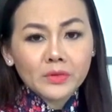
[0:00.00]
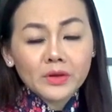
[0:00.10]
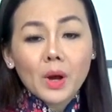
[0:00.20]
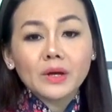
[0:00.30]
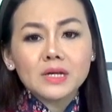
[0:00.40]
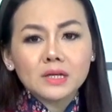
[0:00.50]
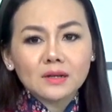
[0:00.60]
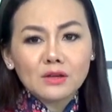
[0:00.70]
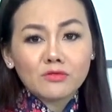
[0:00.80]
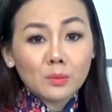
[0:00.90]
Gọi điện
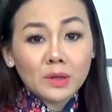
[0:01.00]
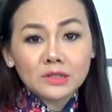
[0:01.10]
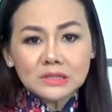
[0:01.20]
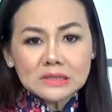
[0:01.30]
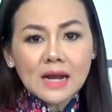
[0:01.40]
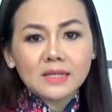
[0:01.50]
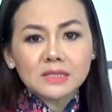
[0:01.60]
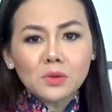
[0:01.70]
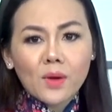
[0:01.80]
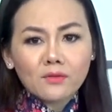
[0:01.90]
lên phòng lãnh sự Đại
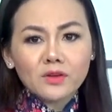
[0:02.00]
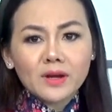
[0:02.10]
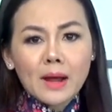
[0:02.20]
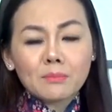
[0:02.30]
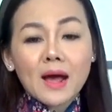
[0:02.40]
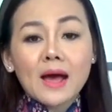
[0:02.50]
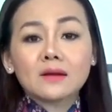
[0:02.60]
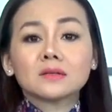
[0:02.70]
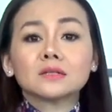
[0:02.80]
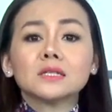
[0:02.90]
sứ quán Việt Nam, Hà
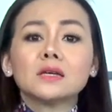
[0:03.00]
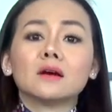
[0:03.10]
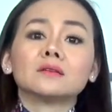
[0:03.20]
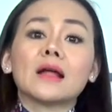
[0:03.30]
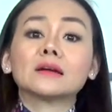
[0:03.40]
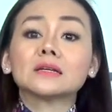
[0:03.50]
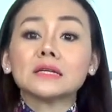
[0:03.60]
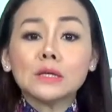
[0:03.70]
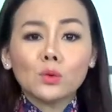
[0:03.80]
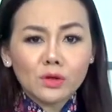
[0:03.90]
được hướng dẫn đăng
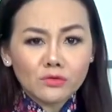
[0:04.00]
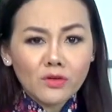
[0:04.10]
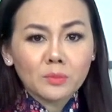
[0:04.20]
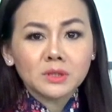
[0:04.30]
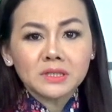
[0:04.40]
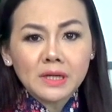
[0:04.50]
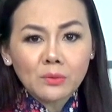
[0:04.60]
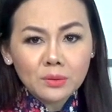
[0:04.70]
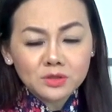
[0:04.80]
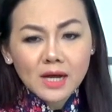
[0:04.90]
ký nguyện vọng trên trang
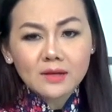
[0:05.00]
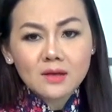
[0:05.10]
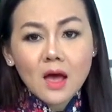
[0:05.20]
website.